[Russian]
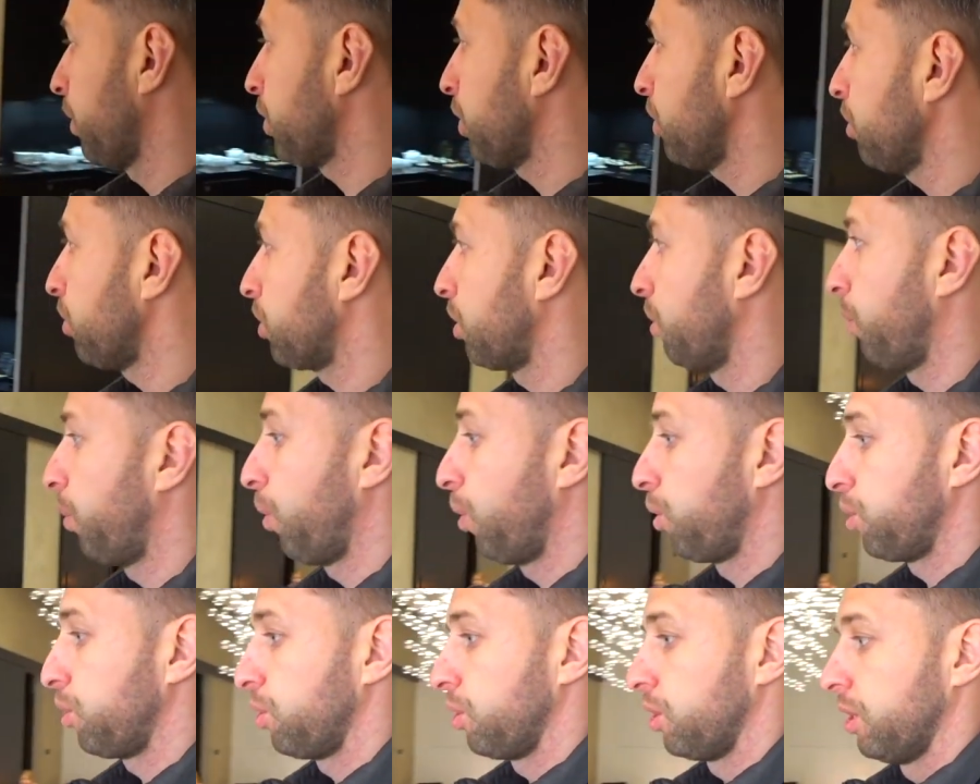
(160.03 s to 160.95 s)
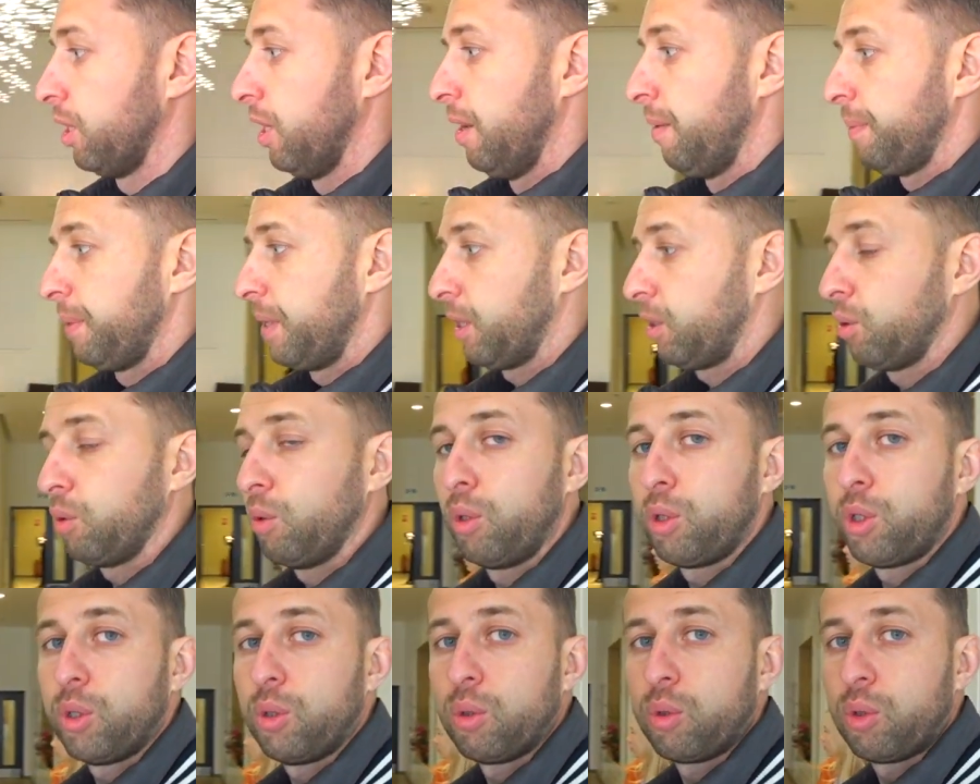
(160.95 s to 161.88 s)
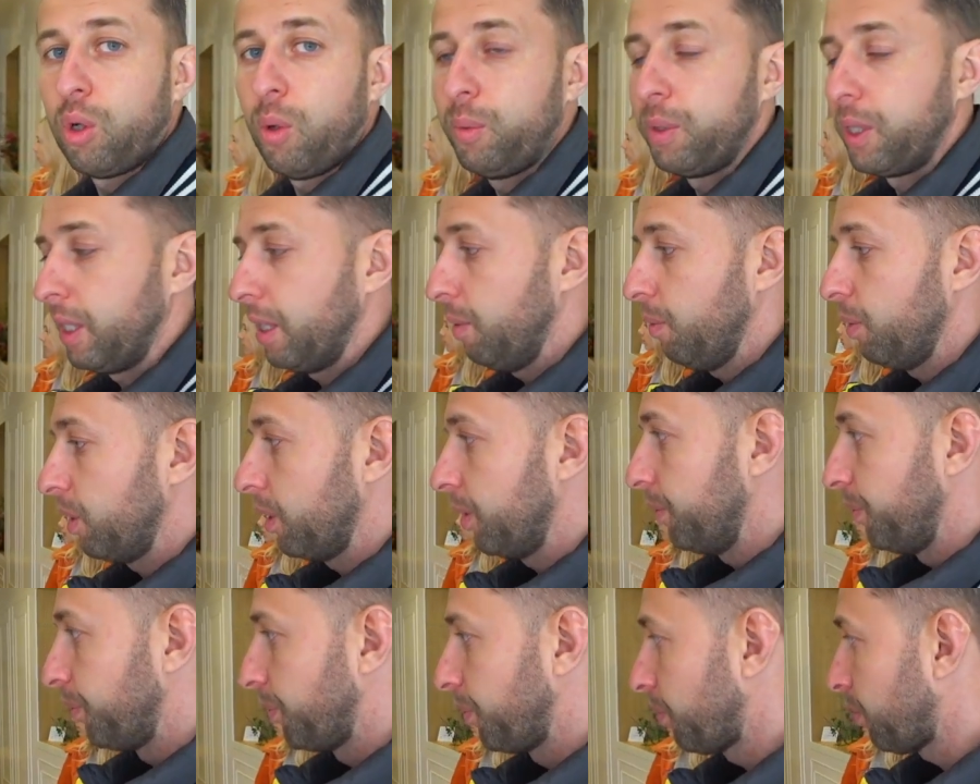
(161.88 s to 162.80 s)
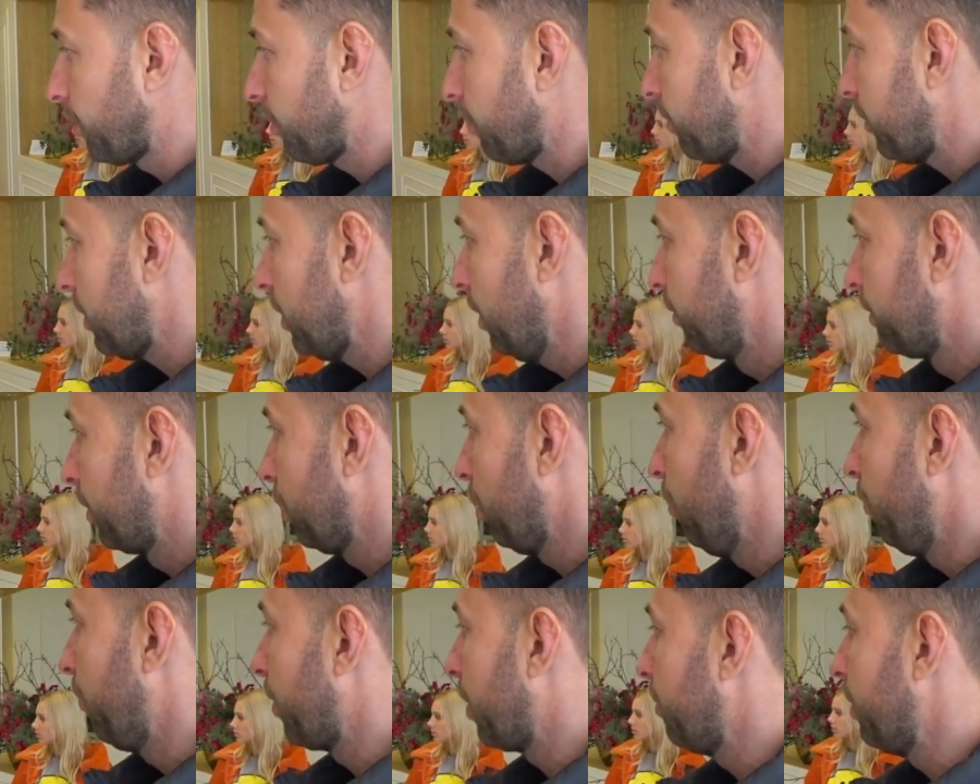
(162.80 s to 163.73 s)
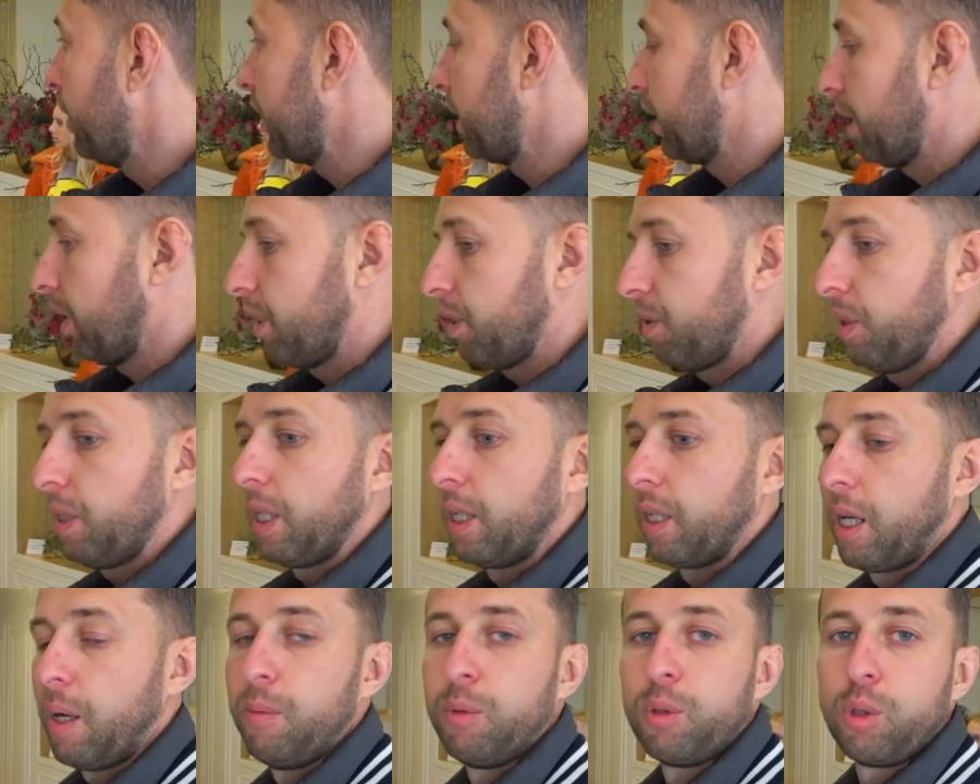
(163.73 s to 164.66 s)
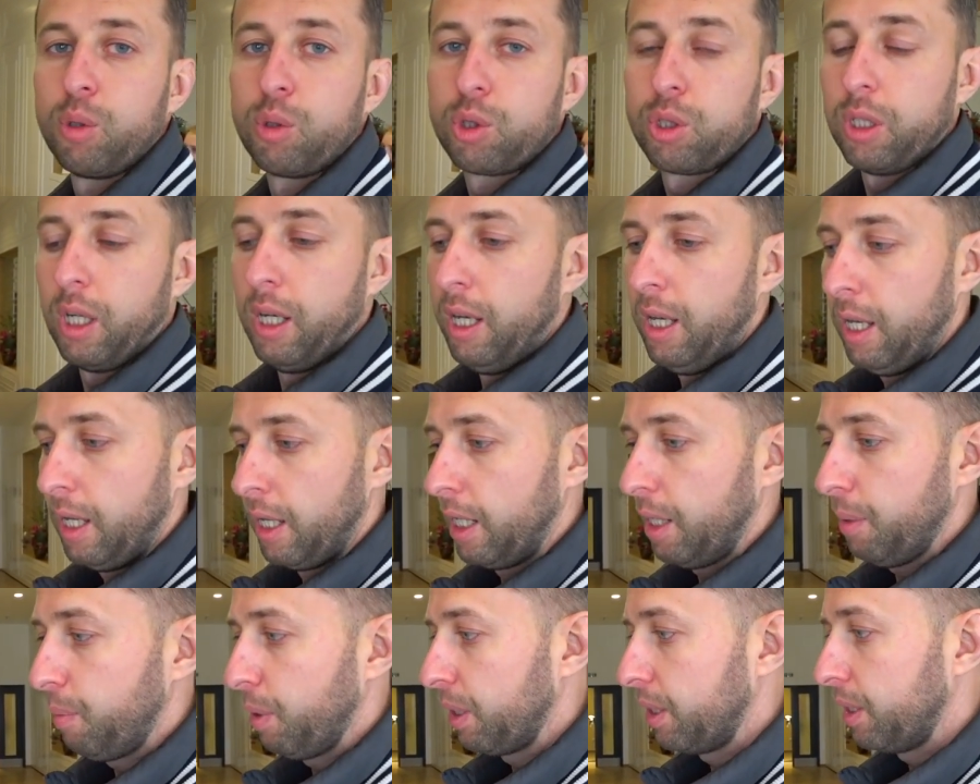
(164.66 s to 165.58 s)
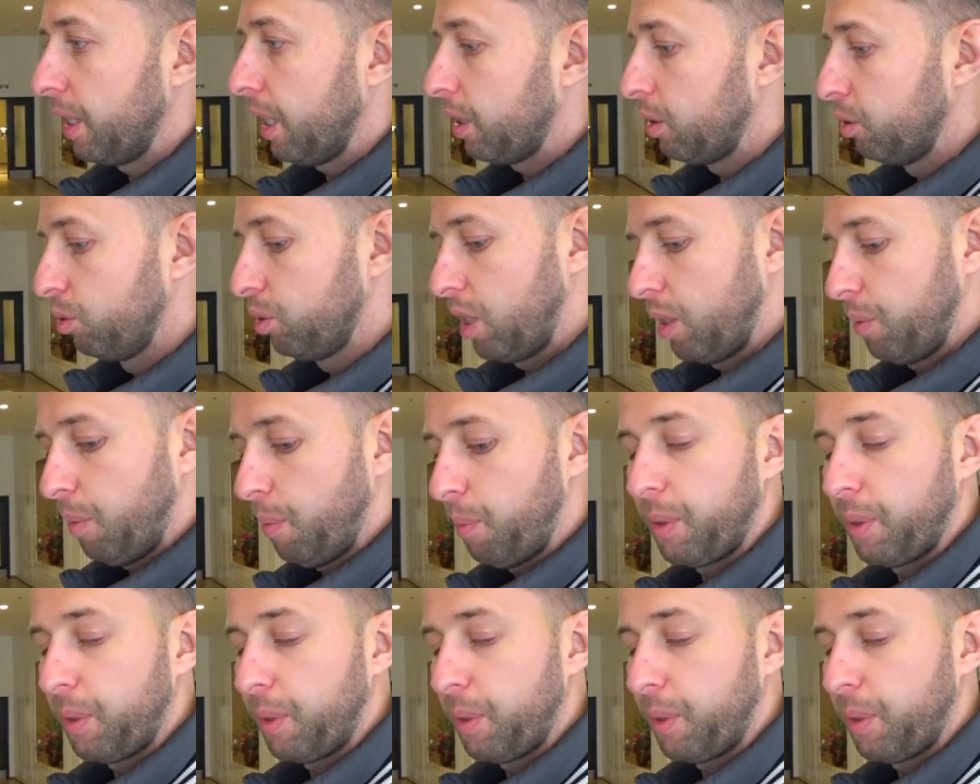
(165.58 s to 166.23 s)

Пожалуйста, пользуйтесь. Это очень удобно именно таком формате, когда действительно кому-то нужно либо отдохнуть, либо